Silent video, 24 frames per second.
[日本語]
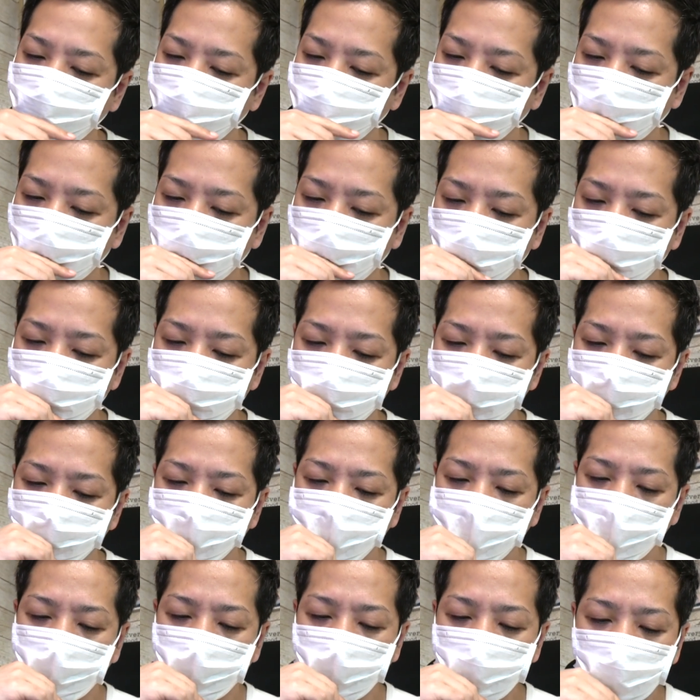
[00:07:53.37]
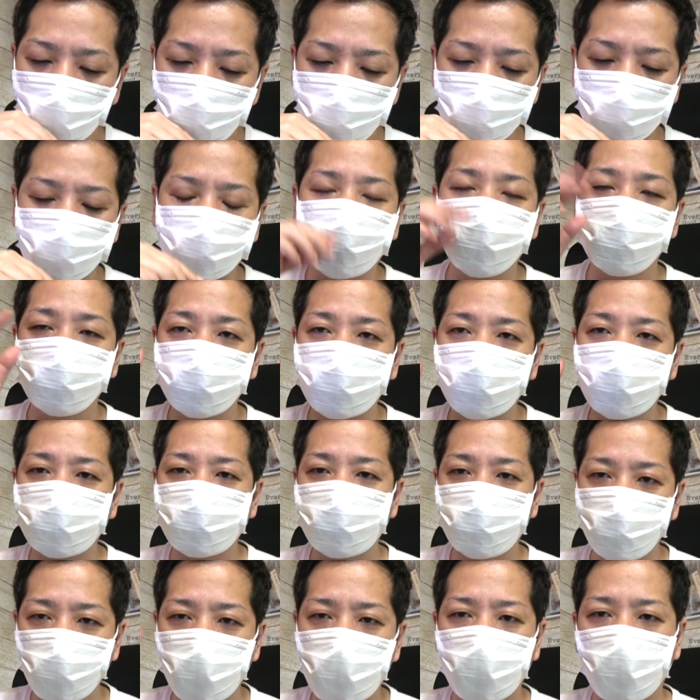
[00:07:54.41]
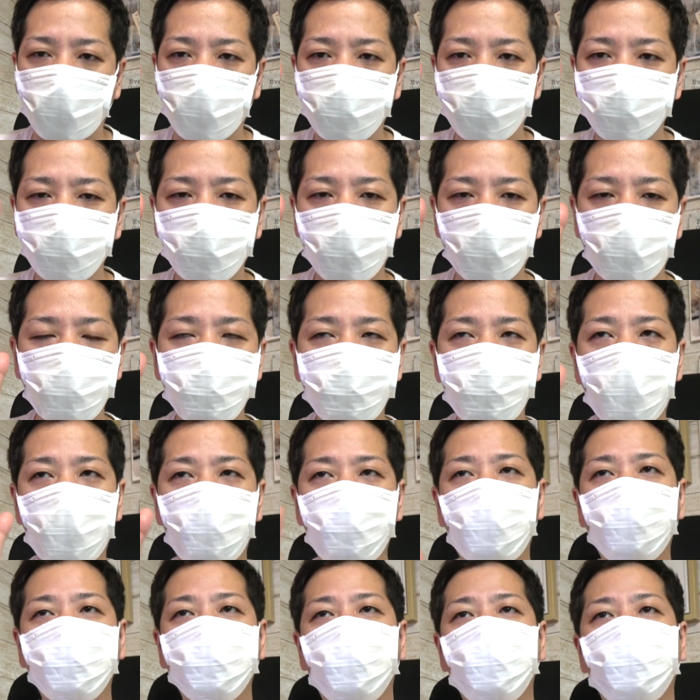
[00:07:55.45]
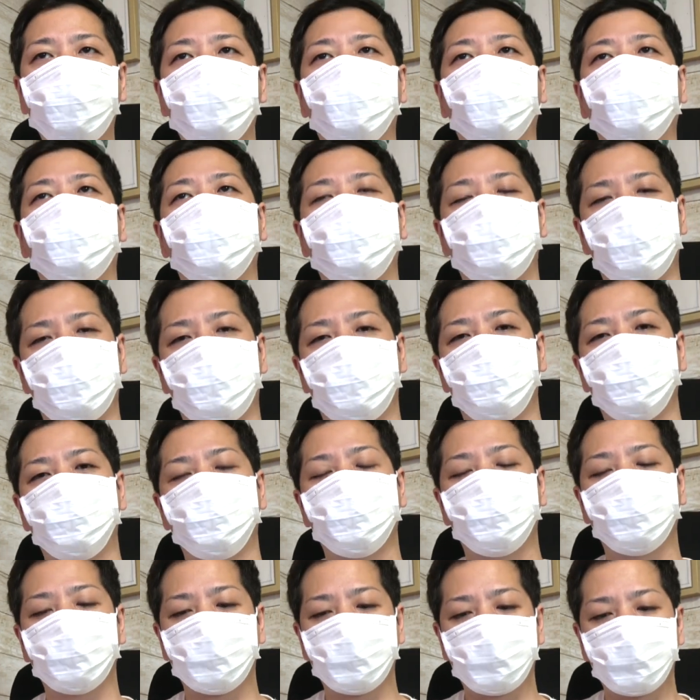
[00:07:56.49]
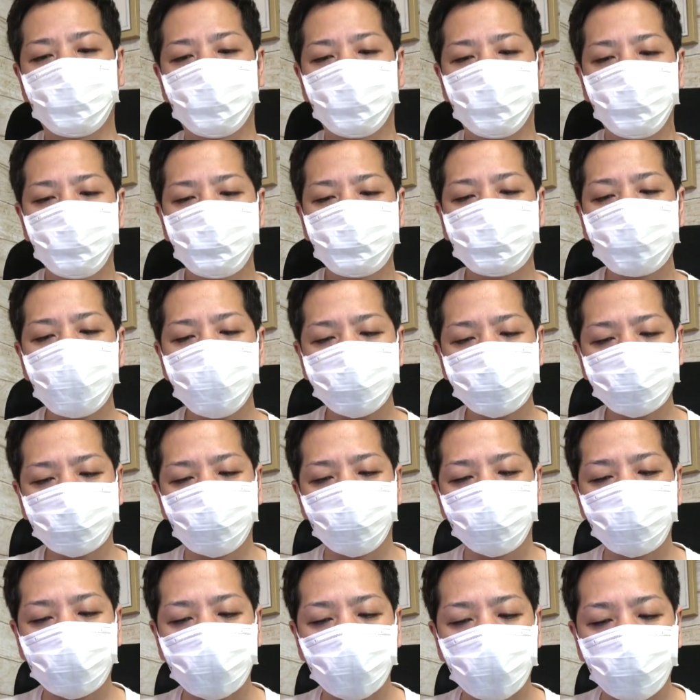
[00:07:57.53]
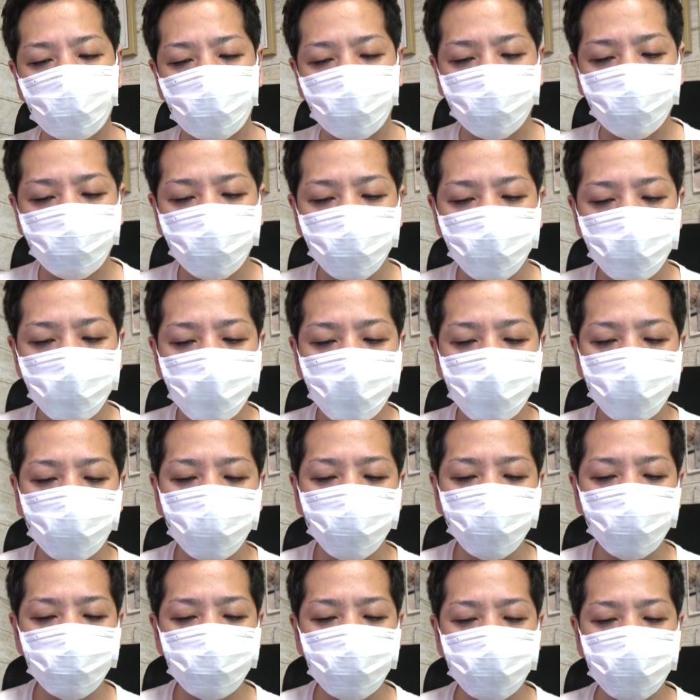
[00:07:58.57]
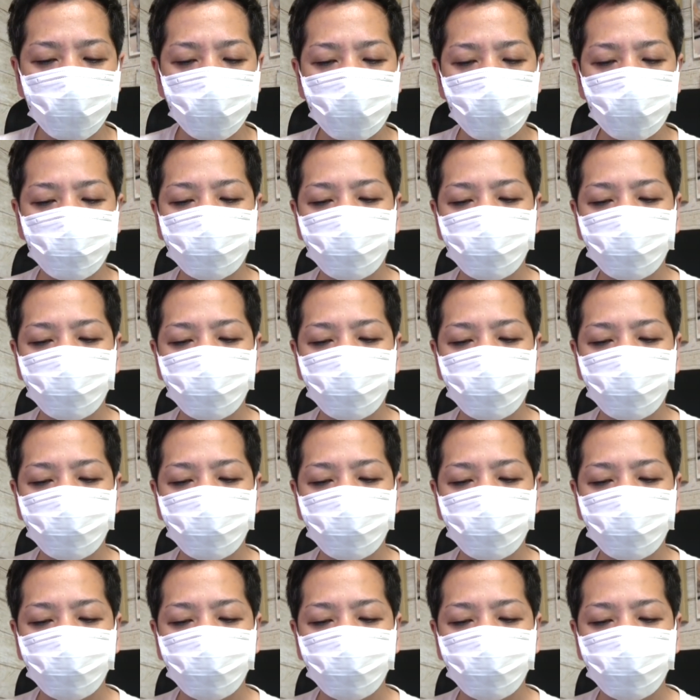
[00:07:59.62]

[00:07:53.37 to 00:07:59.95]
んつうのかな今までこのデッキはナンバーワンデッキだったじゃんしかしこれからはよ、このメガナ